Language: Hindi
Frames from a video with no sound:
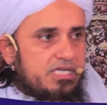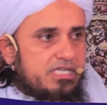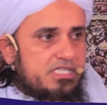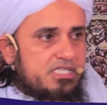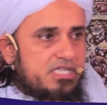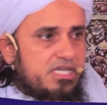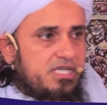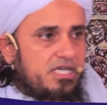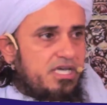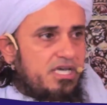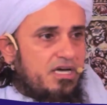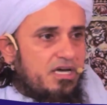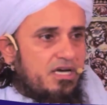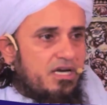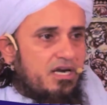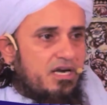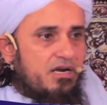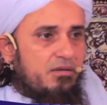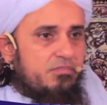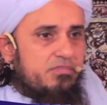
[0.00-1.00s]
इसलिए
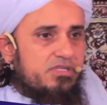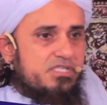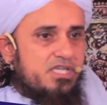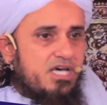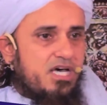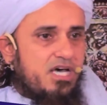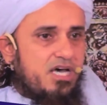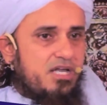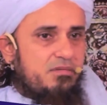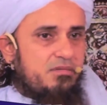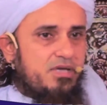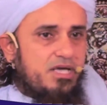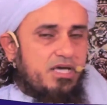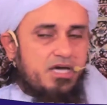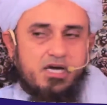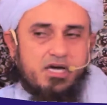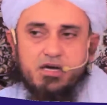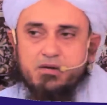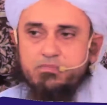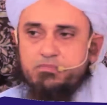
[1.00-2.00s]
अगर रमज़ान में
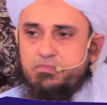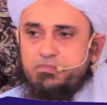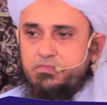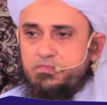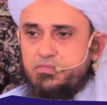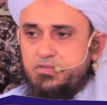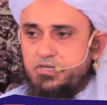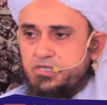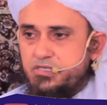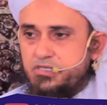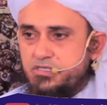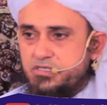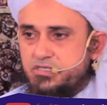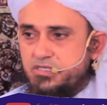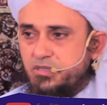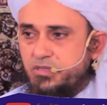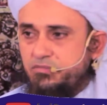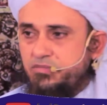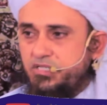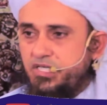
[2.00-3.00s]
आप
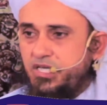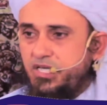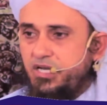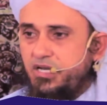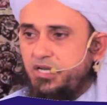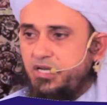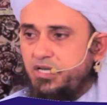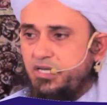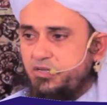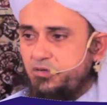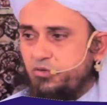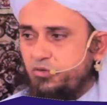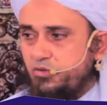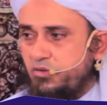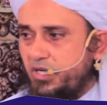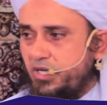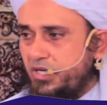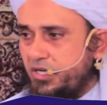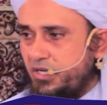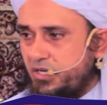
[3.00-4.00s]
तब्दील नहीं
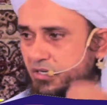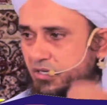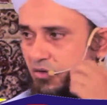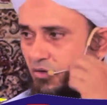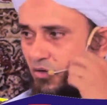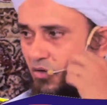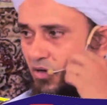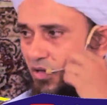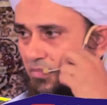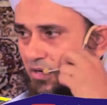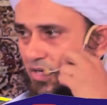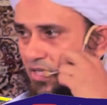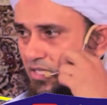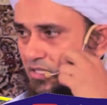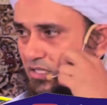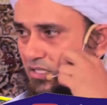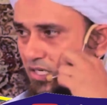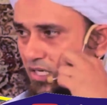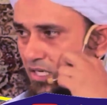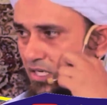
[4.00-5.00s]
हुए और अपने
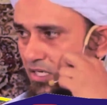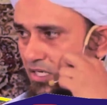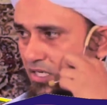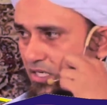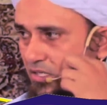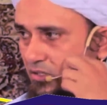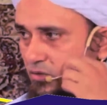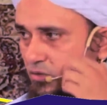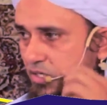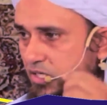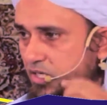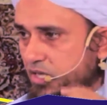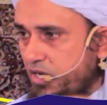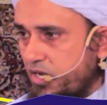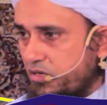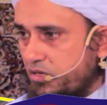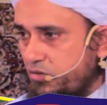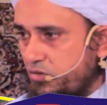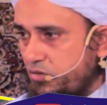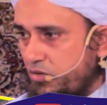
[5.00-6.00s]
दिल की
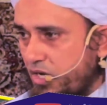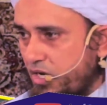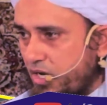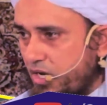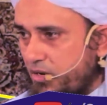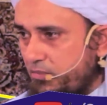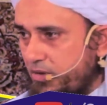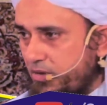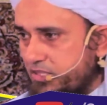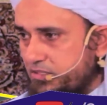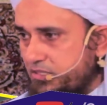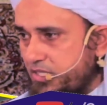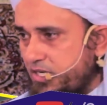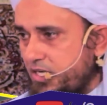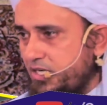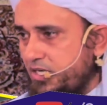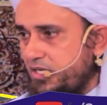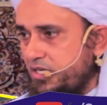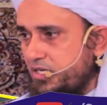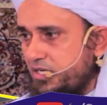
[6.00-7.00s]
दुनिया को आबाद
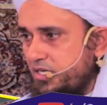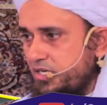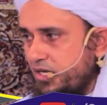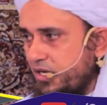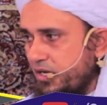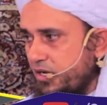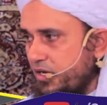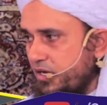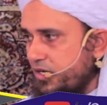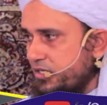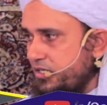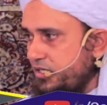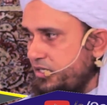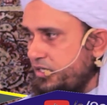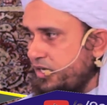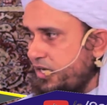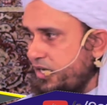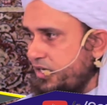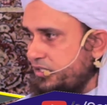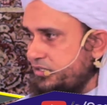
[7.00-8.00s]
नहीं किया अल्लाह की
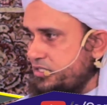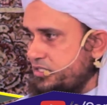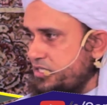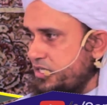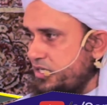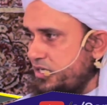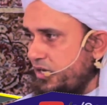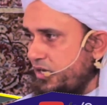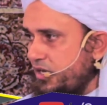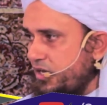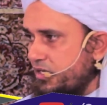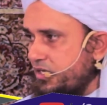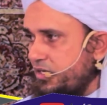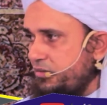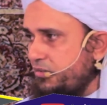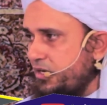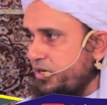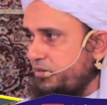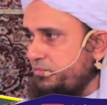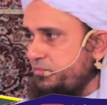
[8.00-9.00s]
याद से अल्लाह
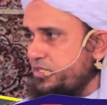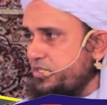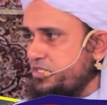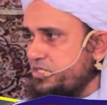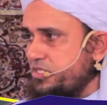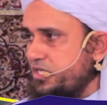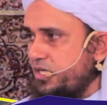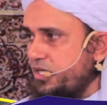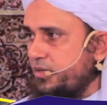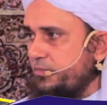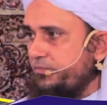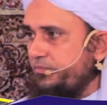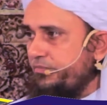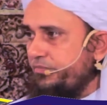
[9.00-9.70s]
की मोहब्बत से